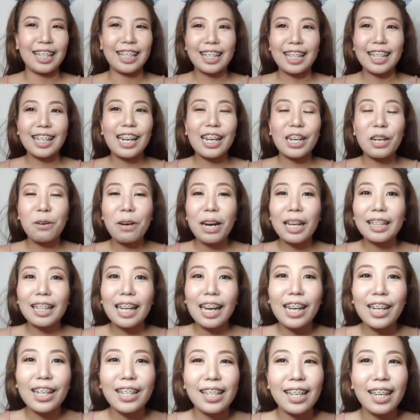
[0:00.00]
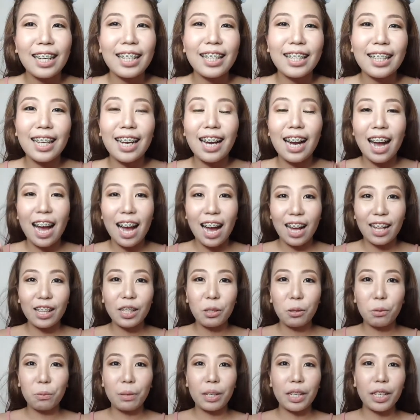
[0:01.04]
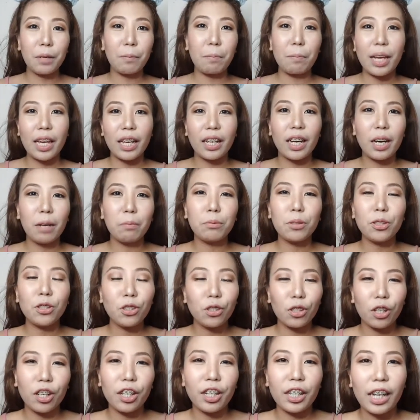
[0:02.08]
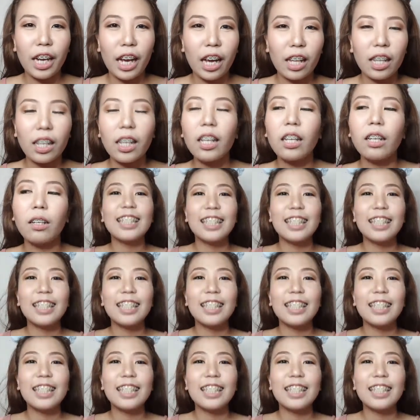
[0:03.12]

Kasi gagawa tayo ng isang Halloween makeup tutorial